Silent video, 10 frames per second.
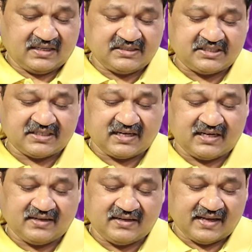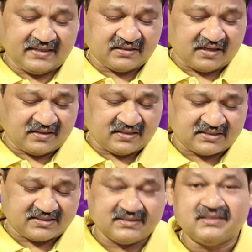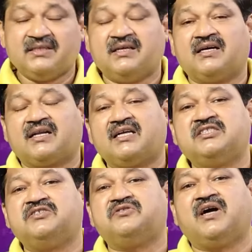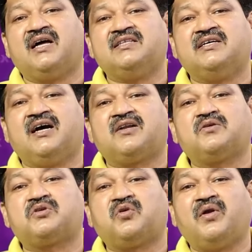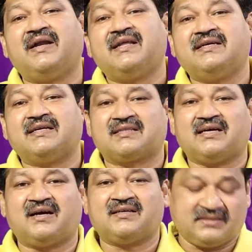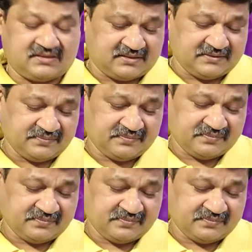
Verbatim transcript: హన్షిక నైన్త్ ఆగస్ట్ రాజీవ్ గాంధీ గారు ట్వంటీ ఎయిర్త్ ఆగస్ట్